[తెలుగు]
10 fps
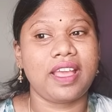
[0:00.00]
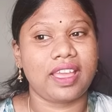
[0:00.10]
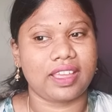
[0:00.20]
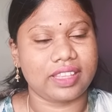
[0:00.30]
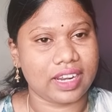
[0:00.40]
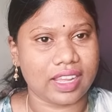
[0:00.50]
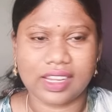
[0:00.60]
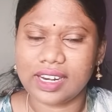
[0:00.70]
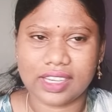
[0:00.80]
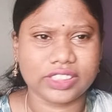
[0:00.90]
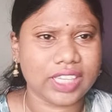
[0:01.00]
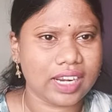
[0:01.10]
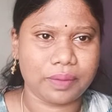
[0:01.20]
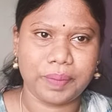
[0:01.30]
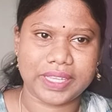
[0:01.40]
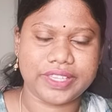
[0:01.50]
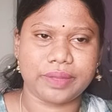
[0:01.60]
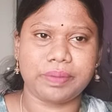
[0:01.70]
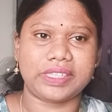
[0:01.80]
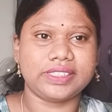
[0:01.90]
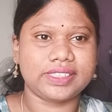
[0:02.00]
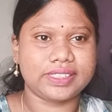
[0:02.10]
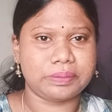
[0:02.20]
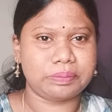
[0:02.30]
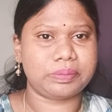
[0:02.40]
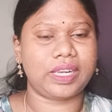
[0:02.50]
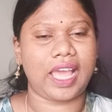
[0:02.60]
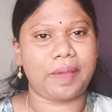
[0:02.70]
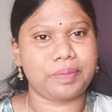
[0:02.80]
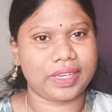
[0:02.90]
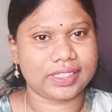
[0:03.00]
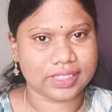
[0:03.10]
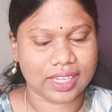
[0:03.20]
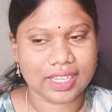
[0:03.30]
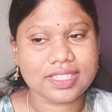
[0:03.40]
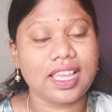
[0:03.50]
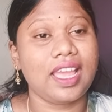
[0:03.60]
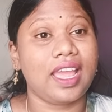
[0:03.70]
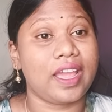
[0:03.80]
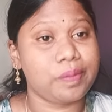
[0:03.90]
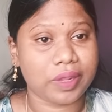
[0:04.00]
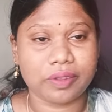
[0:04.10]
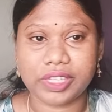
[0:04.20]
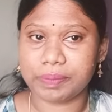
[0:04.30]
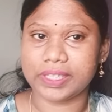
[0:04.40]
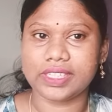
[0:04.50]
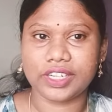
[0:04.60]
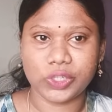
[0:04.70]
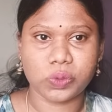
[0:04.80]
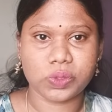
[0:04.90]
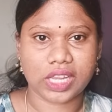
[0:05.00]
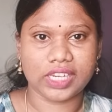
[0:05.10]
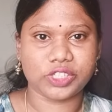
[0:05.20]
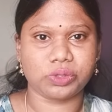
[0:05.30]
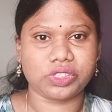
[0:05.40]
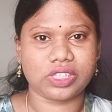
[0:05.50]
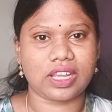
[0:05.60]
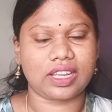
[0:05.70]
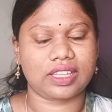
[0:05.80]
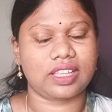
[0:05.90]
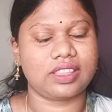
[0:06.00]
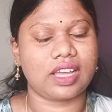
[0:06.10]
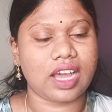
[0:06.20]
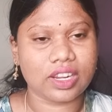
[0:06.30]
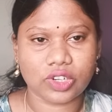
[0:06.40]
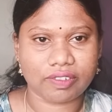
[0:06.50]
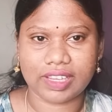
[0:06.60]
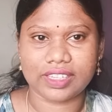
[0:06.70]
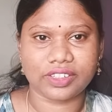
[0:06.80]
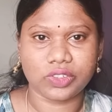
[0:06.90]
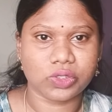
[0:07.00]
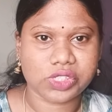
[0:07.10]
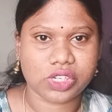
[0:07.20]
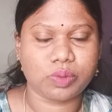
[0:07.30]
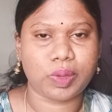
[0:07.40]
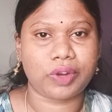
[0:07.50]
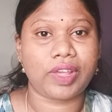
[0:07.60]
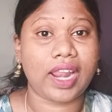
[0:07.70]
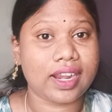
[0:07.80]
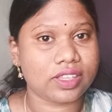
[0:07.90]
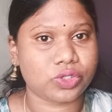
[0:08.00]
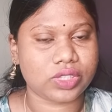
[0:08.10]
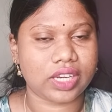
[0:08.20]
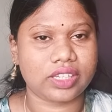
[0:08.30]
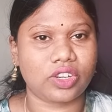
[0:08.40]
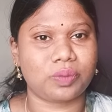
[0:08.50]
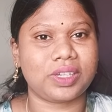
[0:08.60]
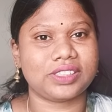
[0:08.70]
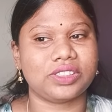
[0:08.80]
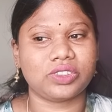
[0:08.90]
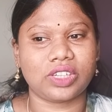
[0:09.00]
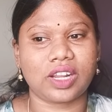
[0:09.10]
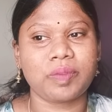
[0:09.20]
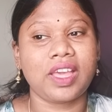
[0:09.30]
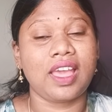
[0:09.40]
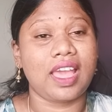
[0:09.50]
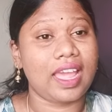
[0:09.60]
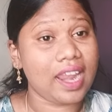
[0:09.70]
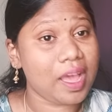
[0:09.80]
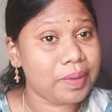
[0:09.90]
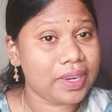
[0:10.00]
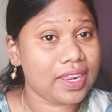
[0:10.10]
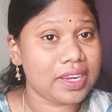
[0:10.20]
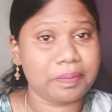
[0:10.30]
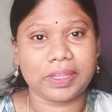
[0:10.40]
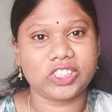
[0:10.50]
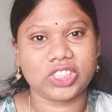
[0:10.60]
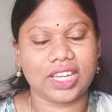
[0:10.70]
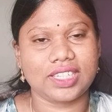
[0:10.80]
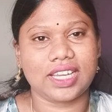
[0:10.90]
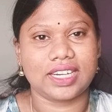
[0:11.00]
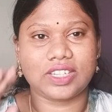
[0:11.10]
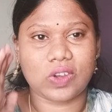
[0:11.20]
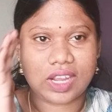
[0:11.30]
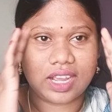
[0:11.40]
ఏదైనా అలా చాలా బేసిక్ బేసిక్ సింపుల్ హ్యాపీనెస్ టాస్క్ అండ్ మనం ఈ మధ్య న్యూస్ అన్నీ చూస్తున్నాం కదా దారుణమైన న్యూస్లు మనం ఎలాంటి సొసైటీలో బ్రతుకుతున్నాం ఎలా పిల్లల్ని పెంచాలి అని ఒక